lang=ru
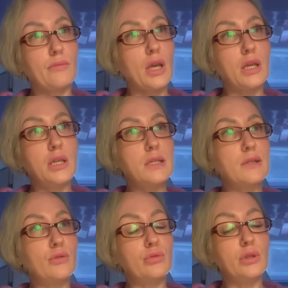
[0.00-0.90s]

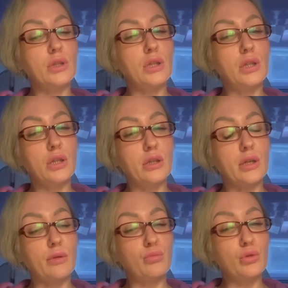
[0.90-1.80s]
если он и
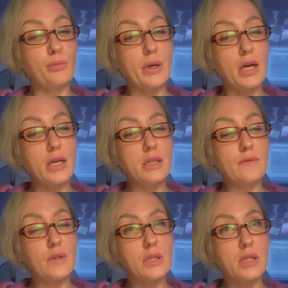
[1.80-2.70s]
кому-то
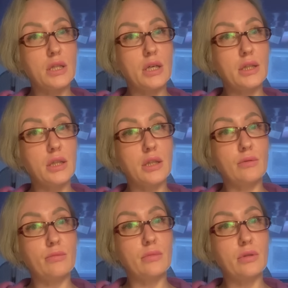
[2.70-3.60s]
показывается, да,
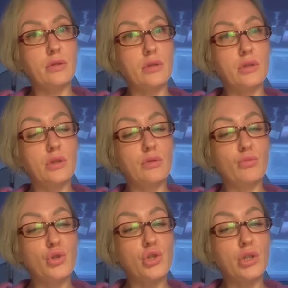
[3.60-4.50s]
таким
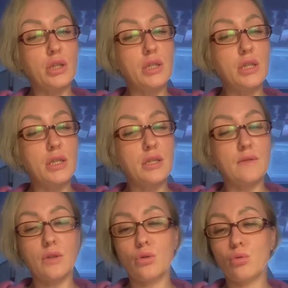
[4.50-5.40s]
мужчины
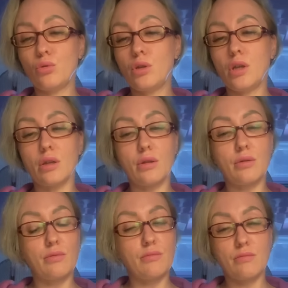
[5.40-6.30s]
действие, то нет.
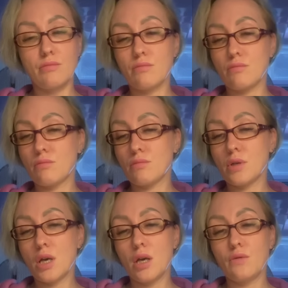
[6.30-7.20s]

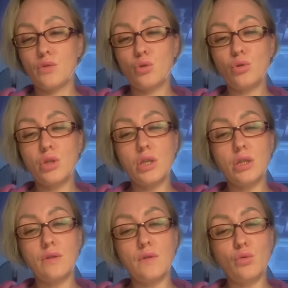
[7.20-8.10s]
Все
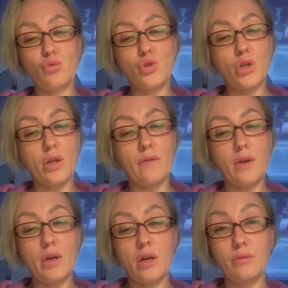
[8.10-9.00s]
действие у
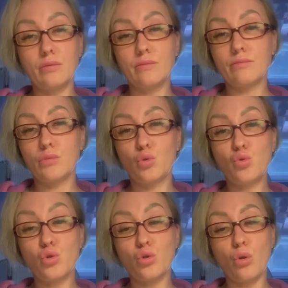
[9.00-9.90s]
человека
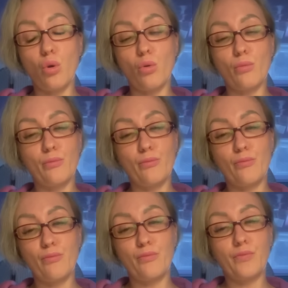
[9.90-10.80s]
ушло.
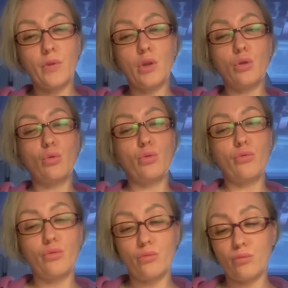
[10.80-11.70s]
Нету
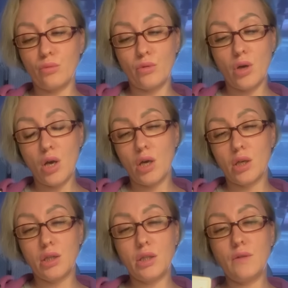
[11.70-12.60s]
его.
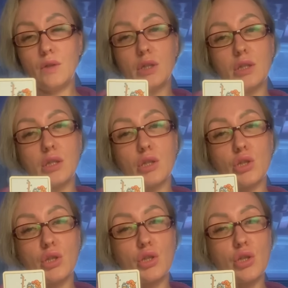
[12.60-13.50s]
Не двигается
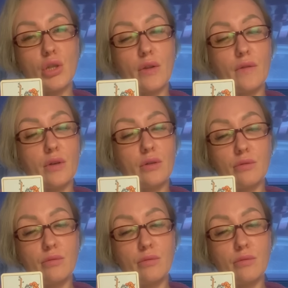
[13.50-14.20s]
сейчас человек.